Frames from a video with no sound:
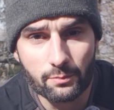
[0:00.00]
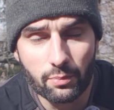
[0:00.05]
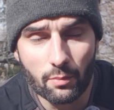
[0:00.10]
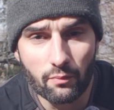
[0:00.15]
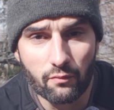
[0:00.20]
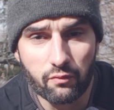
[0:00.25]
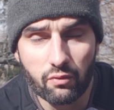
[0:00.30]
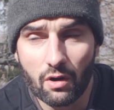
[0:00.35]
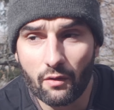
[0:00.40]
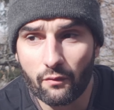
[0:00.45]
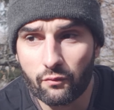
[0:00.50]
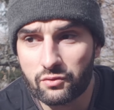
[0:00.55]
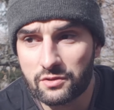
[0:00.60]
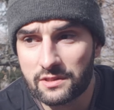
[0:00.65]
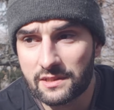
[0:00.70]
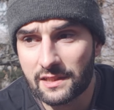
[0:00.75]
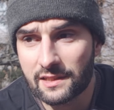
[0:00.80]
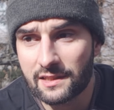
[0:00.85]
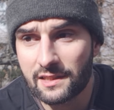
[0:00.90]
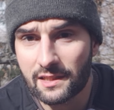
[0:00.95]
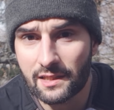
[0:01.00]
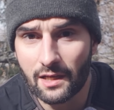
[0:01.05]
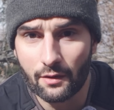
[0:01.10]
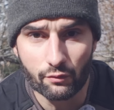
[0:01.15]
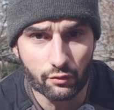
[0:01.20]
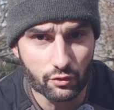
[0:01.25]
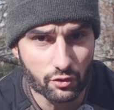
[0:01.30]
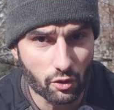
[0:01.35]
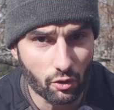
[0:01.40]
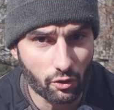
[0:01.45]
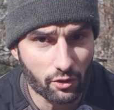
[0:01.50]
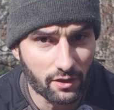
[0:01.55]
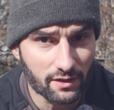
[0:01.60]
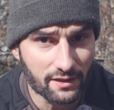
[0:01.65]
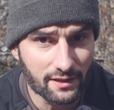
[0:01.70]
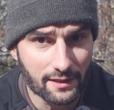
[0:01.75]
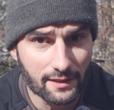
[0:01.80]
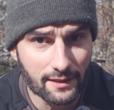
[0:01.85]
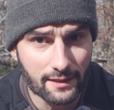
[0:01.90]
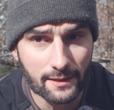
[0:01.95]
pour pouvoir vous aider à vous
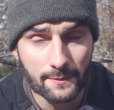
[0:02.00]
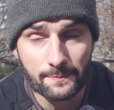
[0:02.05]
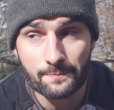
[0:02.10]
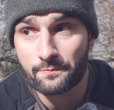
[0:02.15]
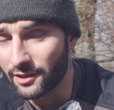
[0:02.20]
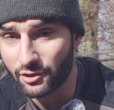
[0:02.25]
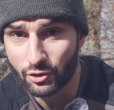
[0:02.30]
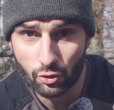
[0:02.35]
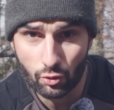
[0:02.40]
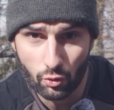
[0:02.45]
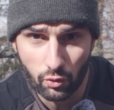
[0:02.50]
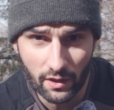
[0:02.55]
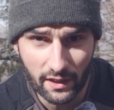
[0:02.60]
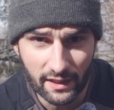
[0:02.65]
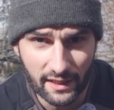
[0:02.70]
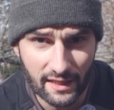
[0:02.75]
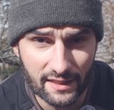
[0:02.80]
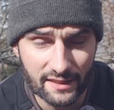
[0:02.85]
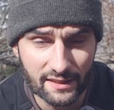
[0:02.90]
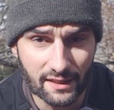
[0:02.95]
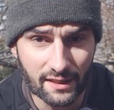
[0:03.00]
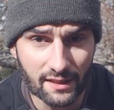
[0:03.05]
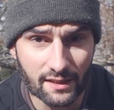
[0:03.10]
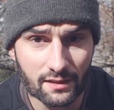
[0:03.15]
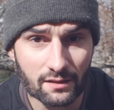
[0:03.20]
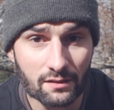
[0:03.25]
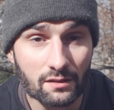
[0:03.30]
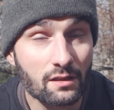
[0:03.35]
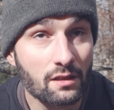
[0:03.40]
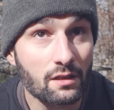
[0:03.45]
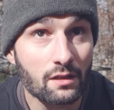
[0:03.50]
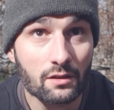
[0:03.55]
orienter, à secourir quelqu'un,